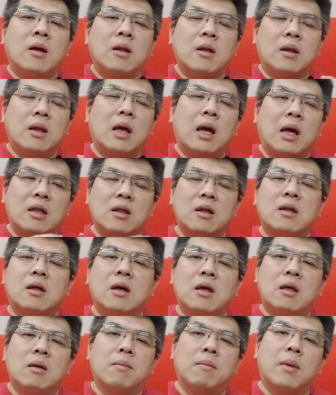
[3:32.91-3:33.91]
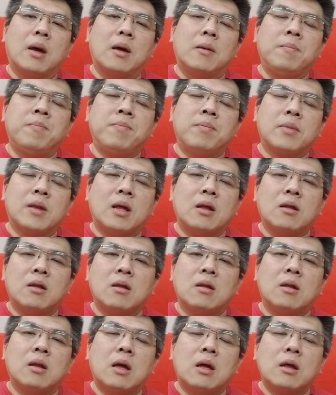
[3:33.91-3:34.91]
你还是可以卖，但
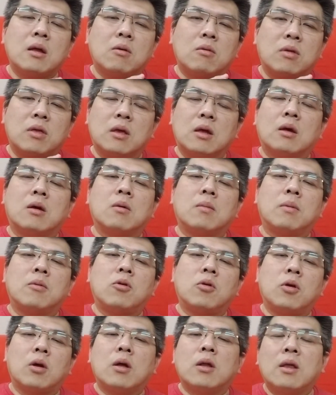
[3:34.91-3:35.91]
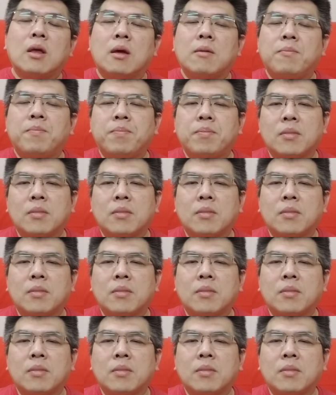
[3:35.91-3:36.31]
是它有几个缺点。